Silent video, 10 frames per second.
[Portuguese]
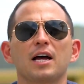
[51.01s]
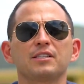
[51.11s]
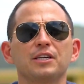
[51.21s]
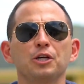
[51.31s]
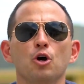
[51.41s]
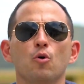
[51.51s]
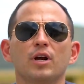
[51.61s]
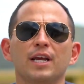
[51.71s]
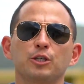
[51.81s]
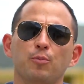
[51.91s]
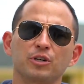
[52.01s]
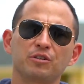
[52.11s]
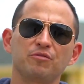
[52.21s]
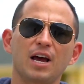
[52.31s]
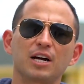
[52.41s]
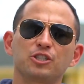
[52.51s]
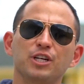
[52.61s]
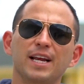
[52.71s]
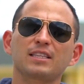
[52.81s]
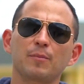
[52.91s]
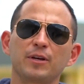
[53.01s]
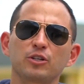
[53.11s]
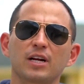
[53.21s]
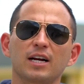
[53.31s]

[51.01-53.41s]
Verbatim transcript: Assim, o cliente pode enviar diretamente